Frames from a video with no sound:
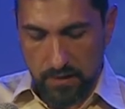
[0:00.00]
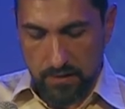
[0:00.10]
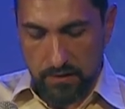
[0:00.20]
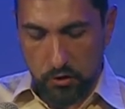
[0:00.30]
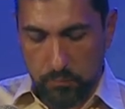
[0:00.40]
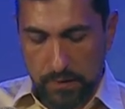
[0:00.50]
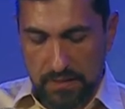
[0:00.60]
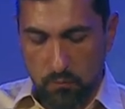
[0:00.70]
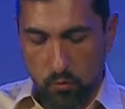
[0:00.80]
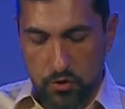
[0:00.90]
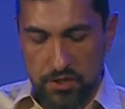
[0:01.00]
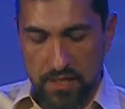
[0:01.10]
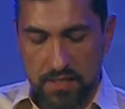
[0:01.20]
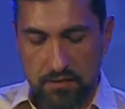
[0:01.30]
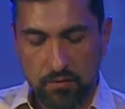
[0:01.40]
дает
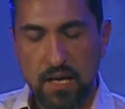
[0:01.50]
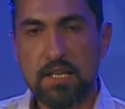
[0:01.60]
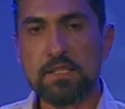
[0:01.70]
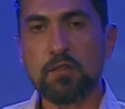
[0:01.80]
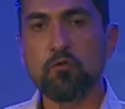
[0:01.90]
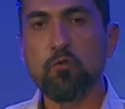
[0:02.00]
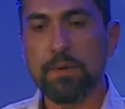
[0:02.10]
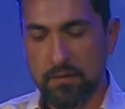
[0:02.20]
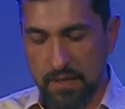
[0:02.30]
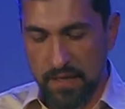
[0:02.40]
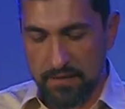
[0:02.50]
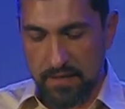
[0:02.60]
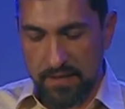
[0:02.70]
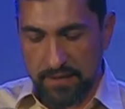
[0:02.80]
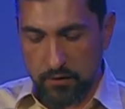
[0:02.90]
полномочия и власть в
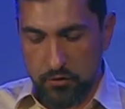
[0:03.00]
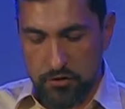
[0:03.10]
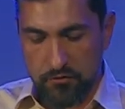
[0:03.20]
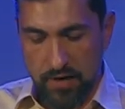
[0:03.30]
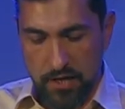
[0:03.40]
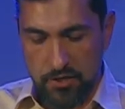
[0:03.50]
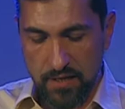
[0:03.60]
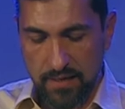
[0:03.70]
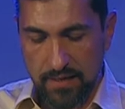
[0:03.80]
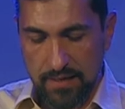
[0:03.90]
управлении. И это очень важно.